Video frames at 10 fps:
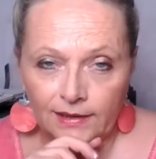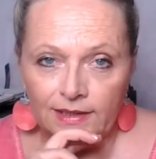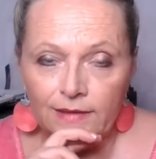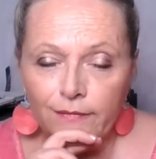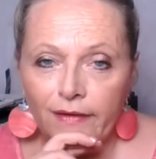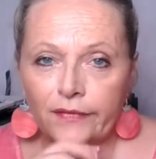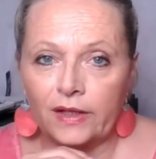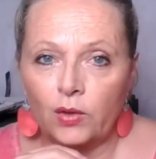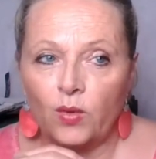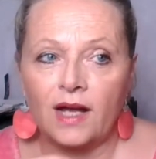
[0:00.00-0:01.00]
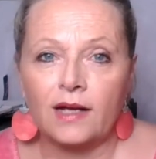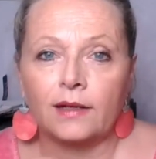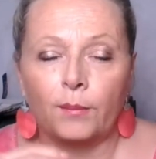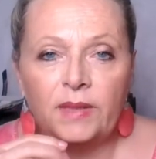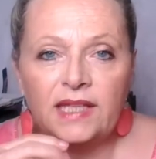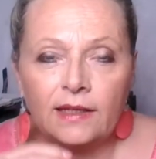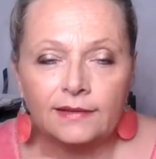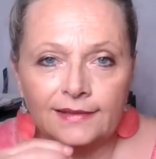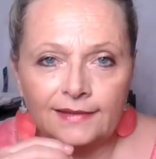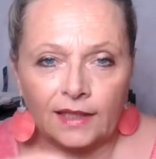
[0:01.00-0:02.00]
il va falloir bien
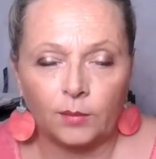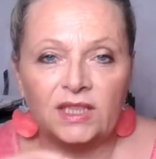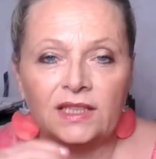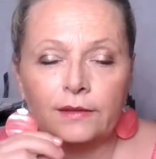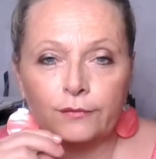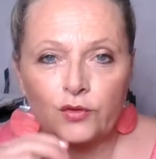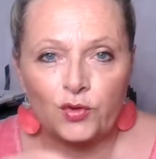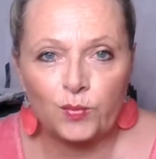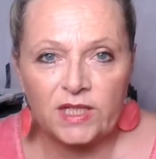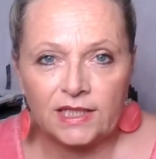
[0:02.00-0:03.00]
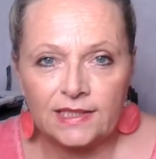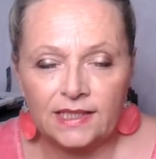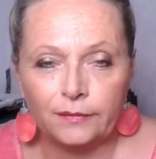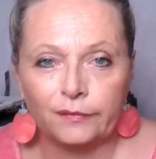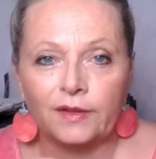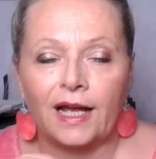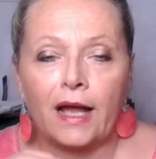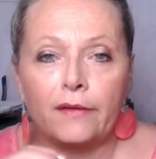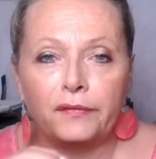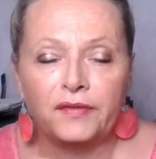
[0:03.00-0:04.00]
déterminer vos objectifs,
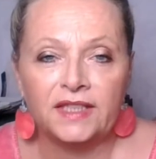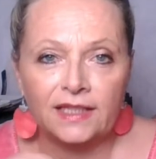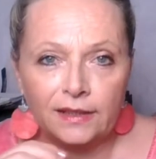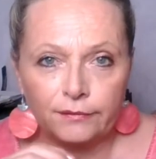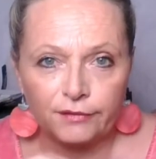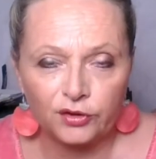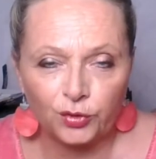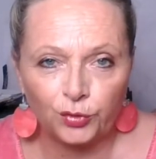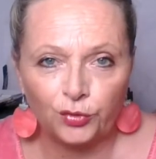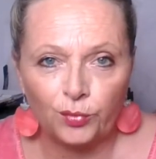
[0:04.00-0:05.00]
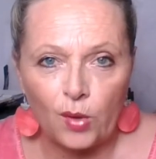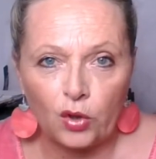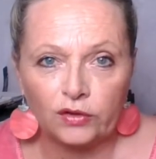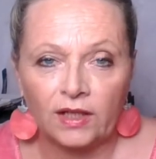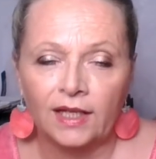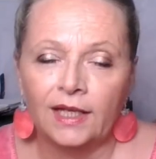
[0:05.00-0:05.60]
affiner votre demande